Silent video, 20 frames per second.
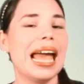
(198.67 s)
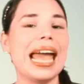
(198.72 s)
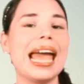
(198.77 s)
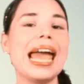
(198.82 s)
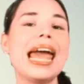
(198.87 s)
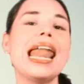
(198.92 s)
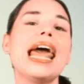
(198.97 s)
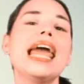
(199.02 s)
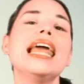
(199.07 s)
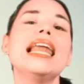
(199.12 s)

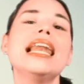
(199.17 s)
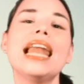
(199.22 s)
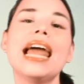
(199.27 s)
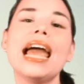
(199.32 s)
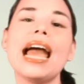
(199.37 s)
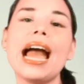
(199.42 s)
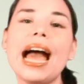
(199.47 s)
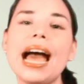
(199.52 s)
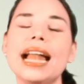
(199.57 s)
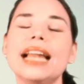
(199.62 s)
era
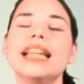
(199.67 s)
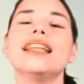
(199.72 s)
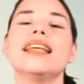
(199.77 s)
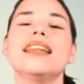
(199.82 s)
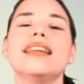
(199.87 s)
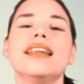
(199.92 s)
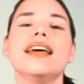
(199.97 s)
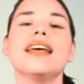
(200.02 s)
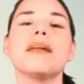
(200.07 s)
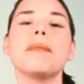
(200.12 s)
ilegal
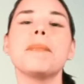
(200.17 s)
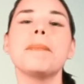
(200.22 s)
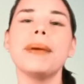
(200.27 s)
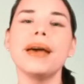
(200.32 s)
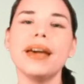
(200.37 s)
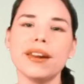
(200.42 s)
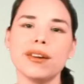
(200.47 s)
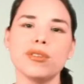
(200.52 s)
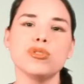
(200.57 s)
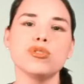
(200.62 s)
tener
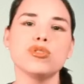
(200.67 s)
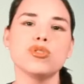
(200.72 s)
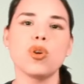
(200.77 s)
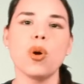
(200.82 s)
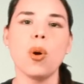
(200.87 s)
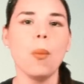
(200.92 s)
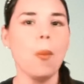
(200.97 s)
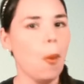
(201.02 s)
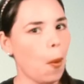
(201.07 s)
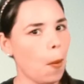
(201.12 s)
perros
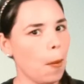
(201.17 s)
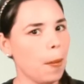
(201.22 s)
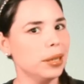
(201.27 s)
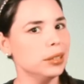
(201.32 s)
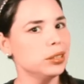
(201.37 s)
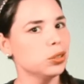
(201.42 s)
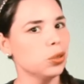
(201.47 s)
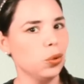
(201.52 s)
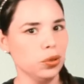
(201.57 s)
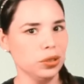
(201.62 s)
como
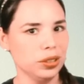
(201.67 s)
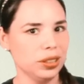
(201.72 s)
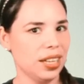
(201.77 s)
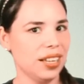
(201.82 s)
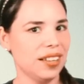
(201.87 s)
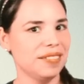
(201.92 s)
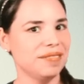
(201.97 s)
mascota.